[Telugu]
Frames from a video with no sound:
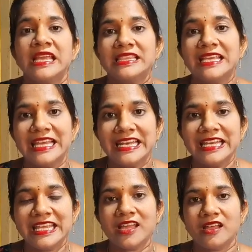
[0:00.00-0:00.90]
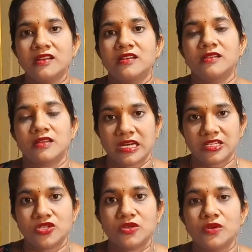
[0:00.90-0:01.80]
ఇది ఇండియన్
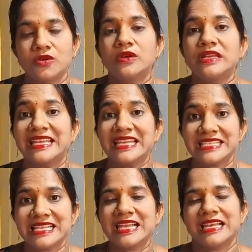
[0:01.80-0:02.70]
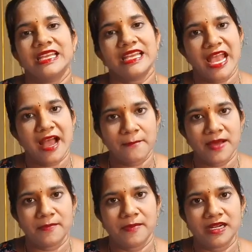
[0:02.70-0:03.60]
ట్రస్టుడ్ రీసేలింగ్ యాప్
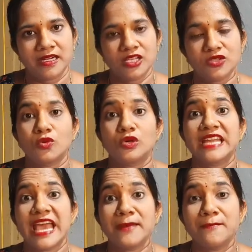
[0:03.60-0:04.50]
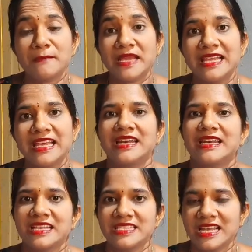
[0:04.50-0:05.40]
అనమాట సో టెన్ మిలియన్
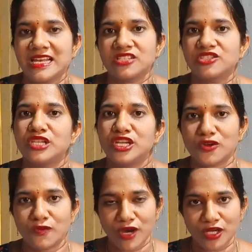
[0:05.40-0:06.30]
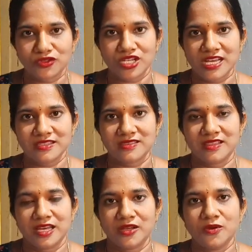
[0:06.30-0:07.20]
రీసేలర్స్ దీంట్లో వర్క్
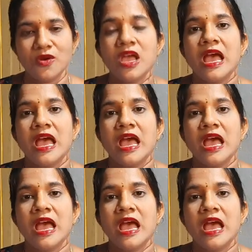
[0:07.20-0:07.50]
చేస్తున్నారు